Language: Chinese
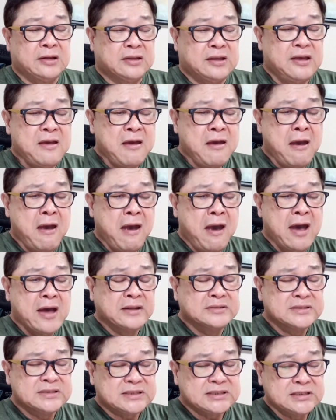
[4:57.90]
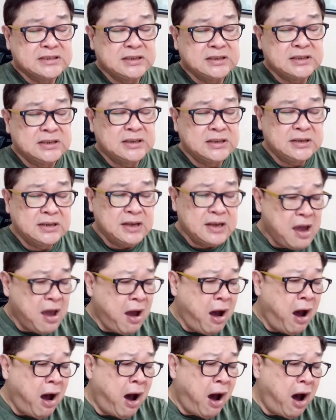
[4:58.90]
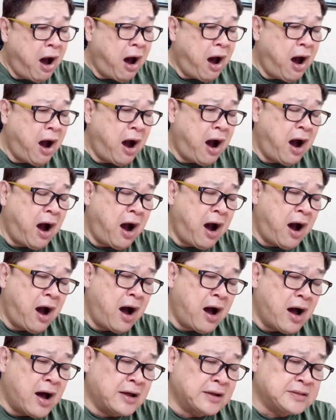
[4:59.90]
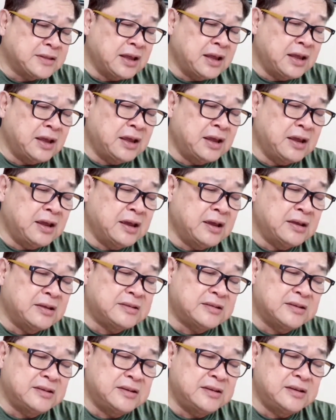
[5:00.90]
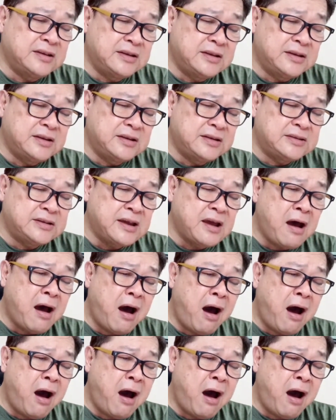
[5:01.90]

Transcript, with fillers: 天之涯，地之角。